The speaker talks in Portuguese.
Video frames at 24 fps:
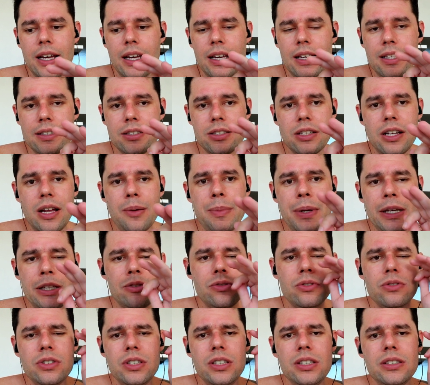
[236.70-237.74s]

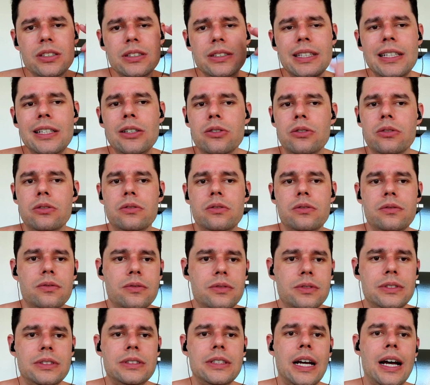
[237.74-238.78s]
Relacionamentos em trio,
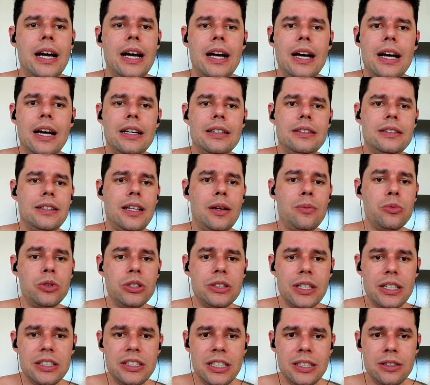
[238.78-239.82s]
tá? Tem
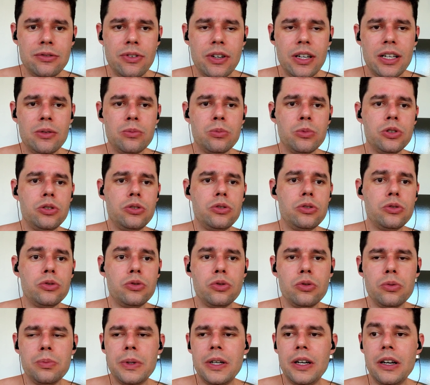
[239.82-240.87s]
muita gente falando, muito
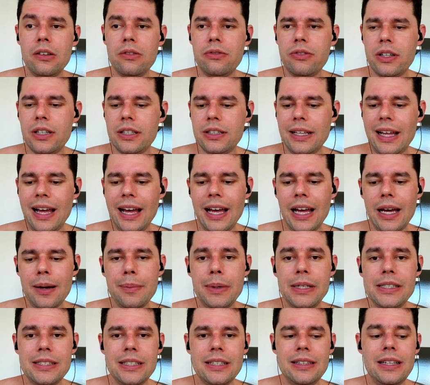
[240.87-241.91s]
youtuber aí falando: "Ah,
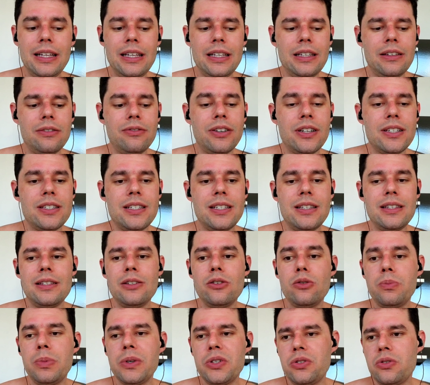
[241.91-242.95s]
mas você tem que fazer
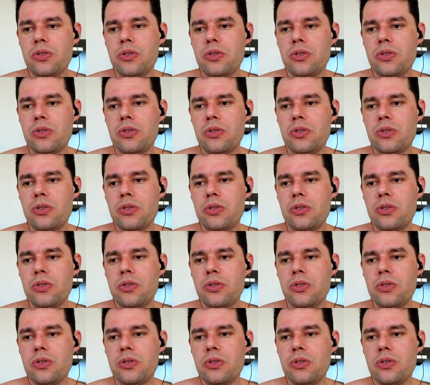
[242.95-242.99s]
trio para